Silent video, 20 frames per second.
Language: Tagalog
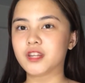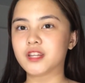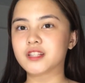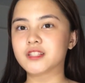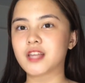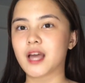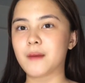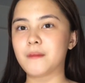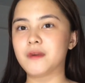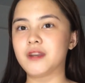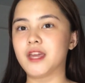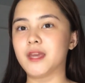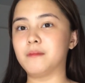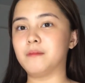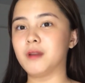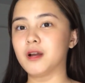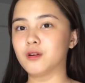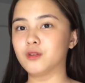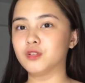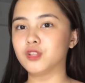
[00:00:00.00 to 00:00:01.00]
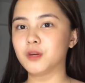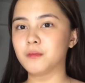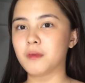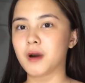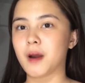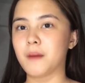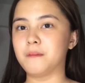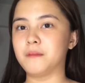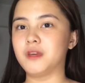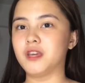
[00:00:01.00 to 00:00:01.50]
nagsabi na i-vlog ko din
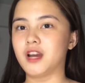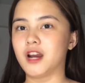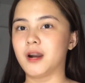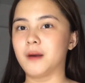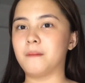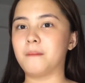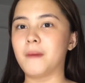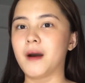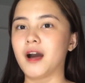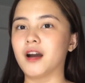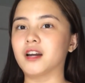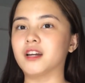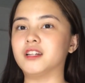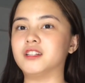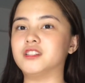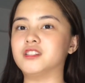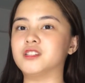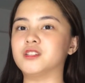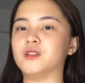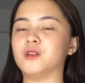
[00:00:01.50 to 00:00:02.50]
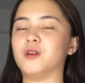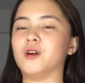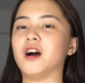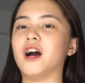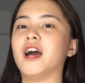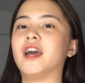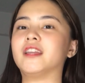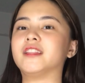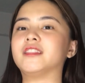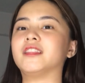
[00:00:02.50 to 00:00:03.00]
mga PR package ko
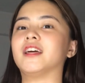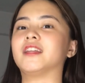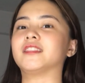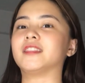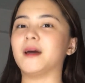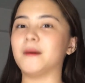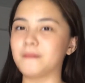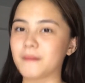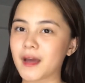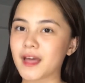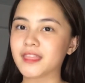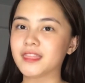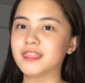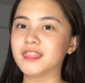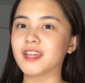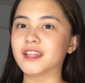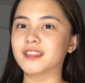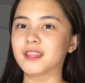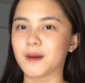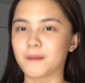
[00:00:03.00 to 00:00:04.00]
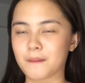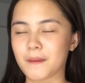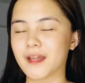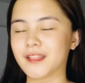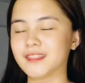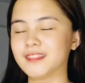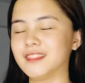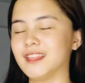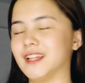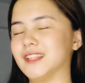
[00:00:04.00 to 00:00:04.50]
kahit natamad,
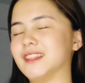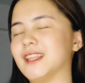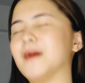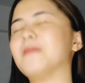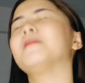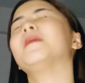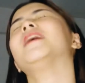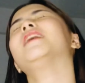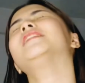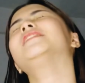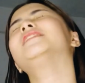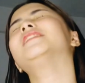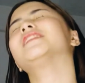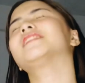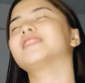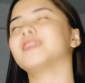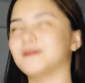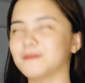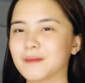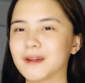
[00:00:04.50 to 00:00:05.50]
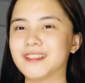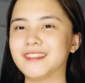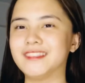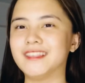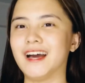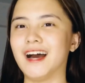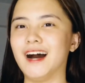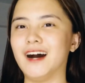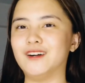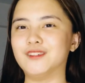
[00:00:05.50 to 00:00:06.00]
natamad, natamad, natamad
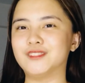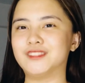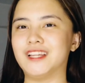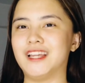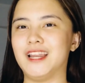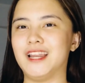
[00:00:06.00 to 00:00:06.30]
na ako sa